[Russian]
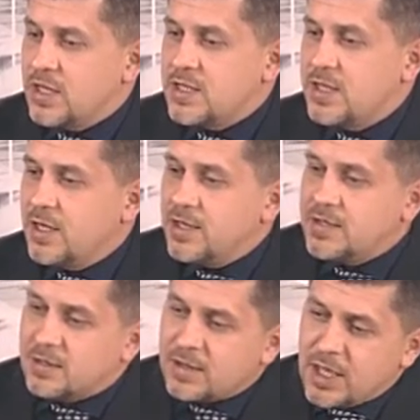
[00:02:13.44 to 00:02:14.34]

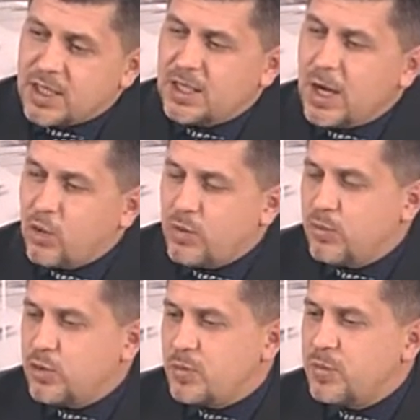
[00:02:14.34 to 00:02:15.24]
сделать, какой
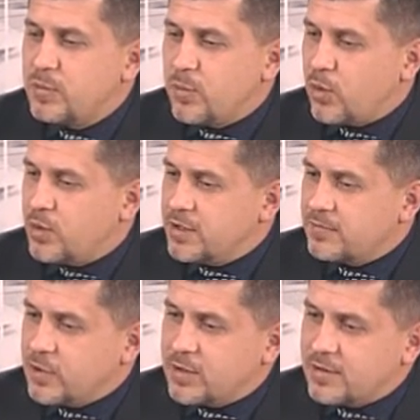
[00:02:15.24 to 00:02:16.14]
путь был пройден.
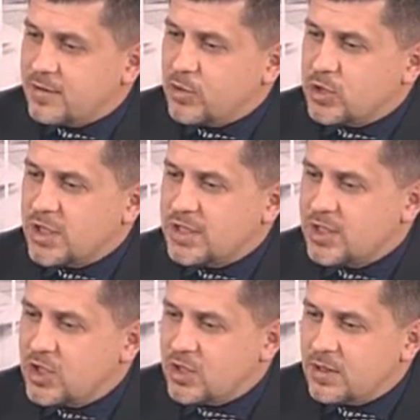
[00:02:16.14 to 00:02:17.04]
Вот, вот сейчас
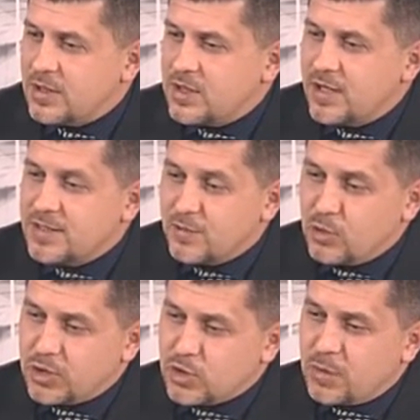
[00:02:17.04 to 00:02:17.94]
это интересно
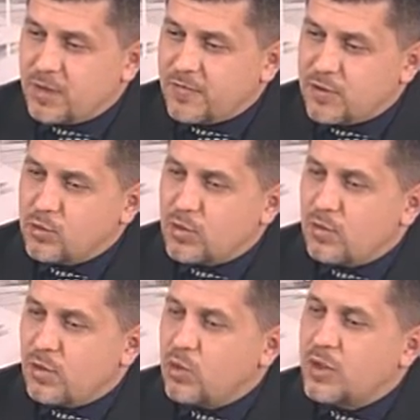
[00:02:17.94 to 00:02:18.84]
будет, особенно в канун
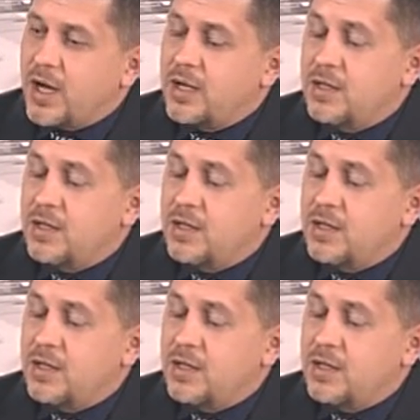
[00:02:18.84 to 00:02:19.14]
Нового года, а